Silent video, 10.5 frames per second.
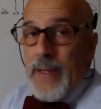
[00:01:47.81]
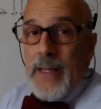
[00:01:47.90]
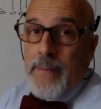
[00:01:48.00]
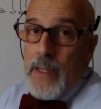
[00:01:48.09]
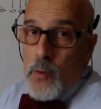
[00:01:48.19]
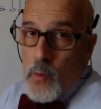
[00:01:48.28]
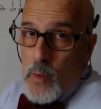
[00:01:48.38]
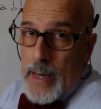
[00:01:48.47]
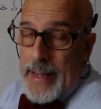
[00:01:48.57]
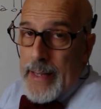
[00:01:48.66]
i primi
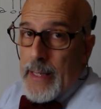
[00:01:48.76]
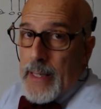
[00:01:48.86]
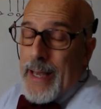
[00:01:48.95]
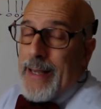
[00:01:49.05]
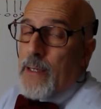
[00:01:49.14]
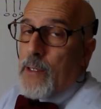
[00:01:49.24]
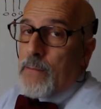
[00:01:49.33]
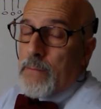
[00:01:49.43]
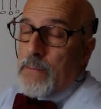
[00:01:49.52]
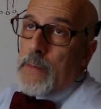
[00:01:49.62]
due,
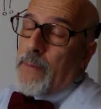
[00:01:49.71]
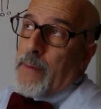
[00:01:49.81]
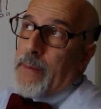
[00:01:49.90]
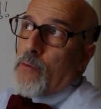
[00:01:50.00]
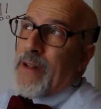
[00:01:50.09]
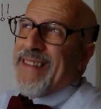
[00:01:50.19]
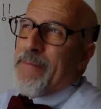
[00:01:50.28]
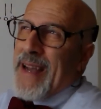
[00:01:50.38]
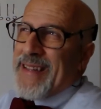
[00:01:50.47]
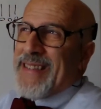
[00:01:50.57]
le prime due
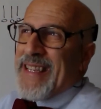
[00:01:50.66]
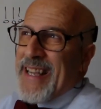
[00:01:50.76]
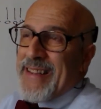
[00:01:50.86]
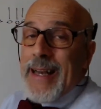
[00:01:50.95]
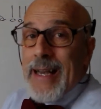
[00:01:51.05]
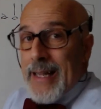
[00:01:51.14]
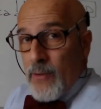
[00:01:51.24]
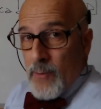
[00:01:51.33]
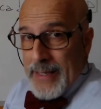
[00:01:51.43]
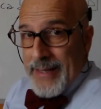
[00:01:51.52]
tematiche
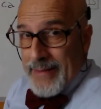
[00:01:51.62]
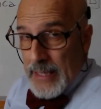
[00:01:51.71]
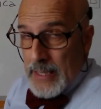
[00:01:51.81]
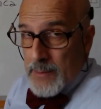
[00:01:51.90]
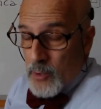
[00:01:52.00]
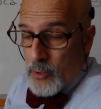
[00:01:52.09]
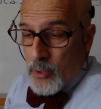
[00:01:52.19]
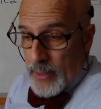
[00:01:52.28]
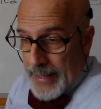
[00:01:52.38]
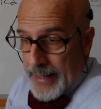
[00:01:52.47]
dell'elettromagnetismo,
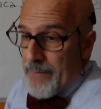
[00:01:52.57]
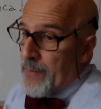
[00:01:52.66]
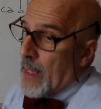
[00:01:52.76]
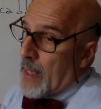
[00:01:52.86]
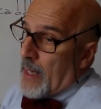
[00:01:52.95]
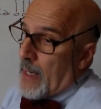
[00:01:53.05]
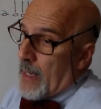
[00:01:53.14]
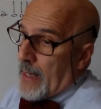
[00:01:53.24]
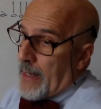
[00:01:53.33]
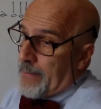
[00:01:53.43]
cioè
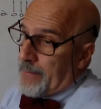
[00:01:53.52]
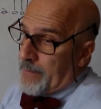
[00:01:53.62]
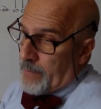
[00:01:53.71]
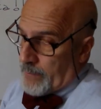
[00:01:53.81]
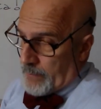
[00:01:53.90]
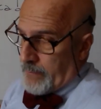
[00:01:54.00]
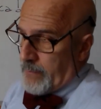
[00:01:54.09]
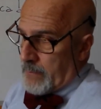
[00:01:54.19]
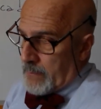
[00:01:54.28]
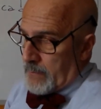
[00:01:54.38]
la
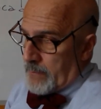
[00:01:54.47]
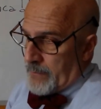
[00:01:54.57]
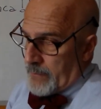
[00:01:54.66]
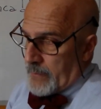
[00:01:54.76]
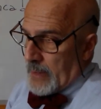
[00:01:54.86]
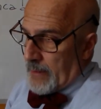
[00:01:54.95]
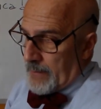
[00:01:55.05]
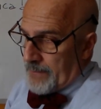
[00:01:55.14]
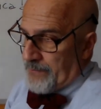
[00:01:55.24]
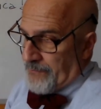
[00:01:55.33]

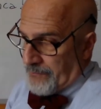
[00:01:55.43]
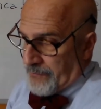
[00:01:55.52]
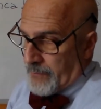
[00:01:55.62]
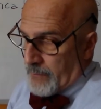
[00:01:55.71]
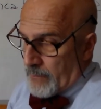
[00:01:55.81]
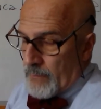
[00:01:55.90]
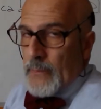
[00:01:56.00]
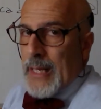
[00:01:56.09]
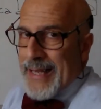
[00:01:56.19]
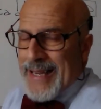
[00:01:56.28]
Mm,
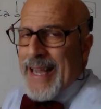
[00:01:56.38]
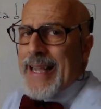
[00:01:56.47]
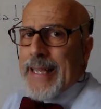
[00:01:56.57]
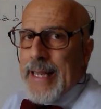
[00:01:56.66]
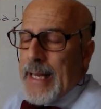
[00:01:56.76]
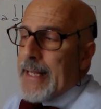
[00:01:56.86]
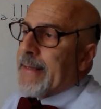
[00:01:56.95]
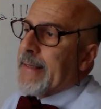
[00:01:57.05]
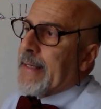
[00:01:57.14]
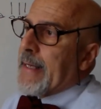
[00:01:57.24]
carica
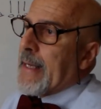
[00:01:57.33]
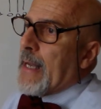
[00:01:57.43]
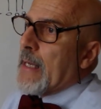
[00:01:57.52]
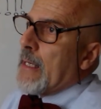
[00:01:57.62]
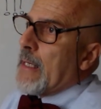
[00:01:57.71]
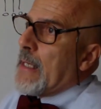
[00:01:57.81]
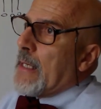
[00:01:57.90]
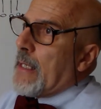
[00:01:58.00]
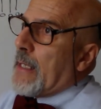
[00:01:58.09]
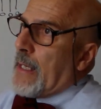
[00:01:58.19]
elettrica,
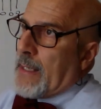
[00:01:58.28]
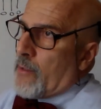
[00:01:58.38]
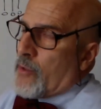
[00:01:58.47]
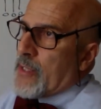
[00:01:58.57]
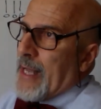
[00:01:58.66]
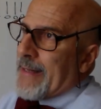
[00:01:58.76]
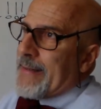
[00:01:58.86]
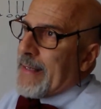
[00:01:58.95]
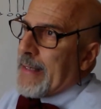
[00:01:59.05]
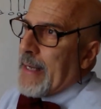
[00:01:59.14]

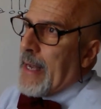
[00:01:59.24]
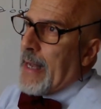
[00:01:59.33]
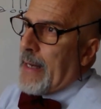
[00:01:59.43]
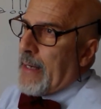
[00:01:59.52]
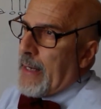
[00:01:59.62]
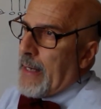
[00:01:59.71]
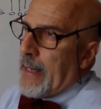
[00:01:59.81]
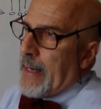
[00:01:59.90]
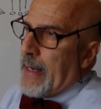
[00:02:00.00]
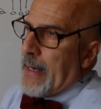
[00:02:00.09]
l'elettrostatica
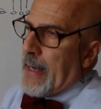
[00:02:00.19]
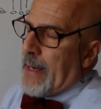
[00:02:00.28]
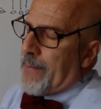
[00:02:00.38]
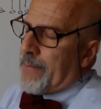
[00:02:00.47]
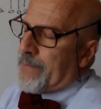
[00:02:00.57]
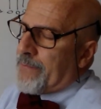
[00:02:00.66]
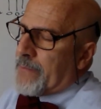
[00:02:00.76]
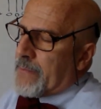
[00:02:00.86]
e la,